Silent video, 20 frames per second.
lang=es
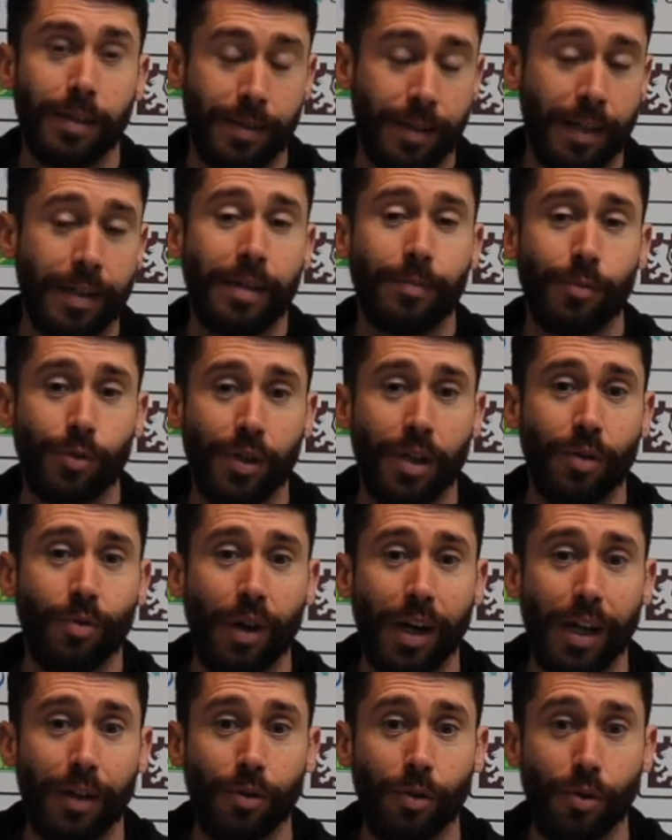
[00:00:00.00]
estaríamos ya
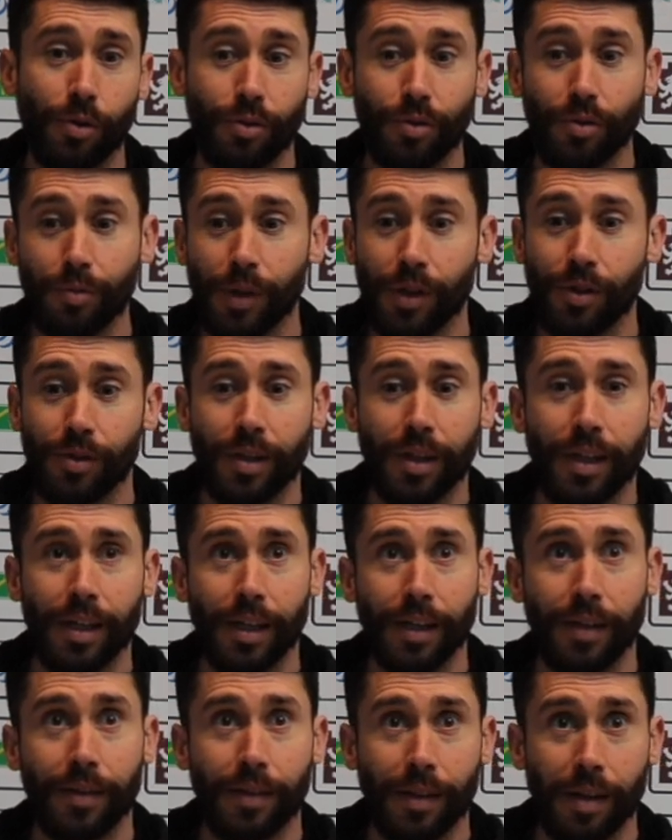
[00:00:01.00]
igualando los números
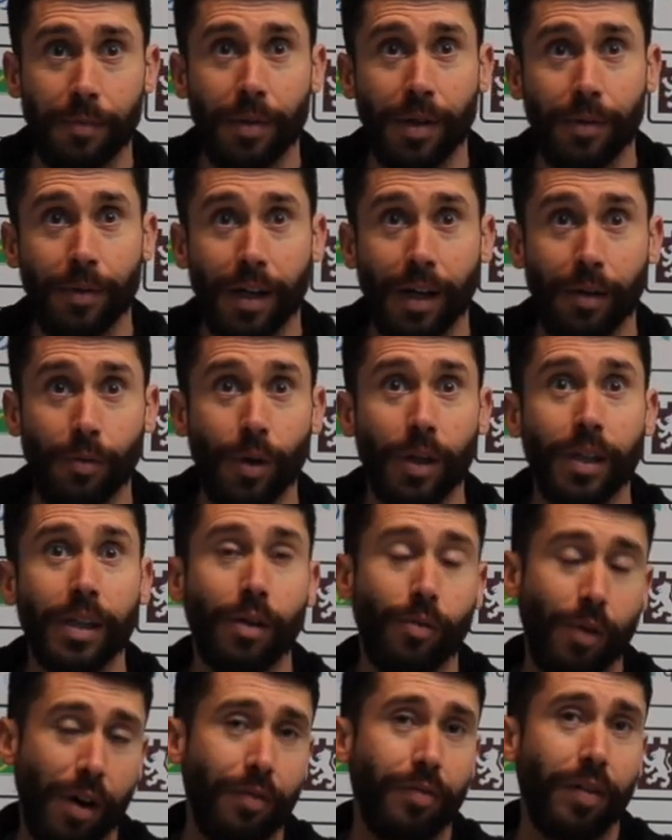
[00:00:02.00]
de, primera
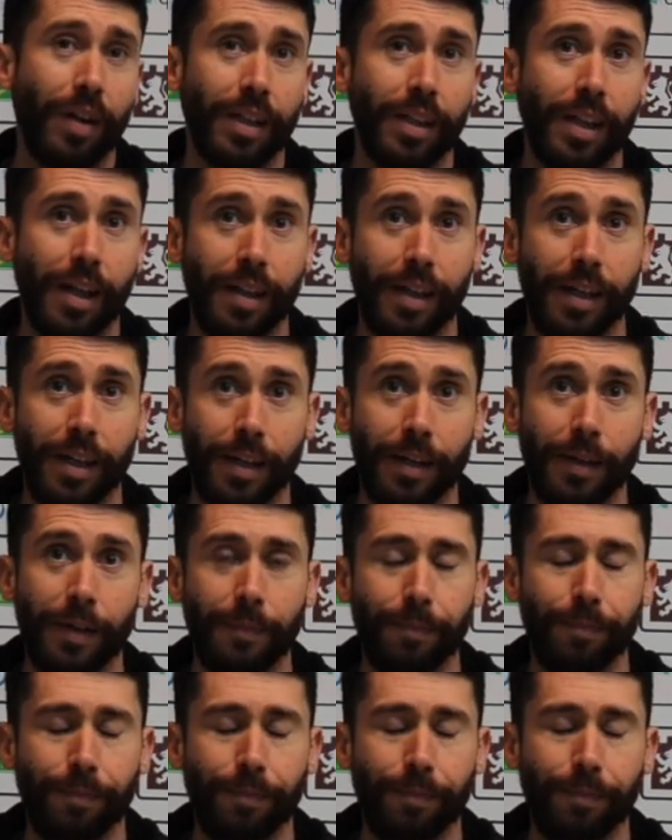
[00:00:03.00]
vuelta, una falta de,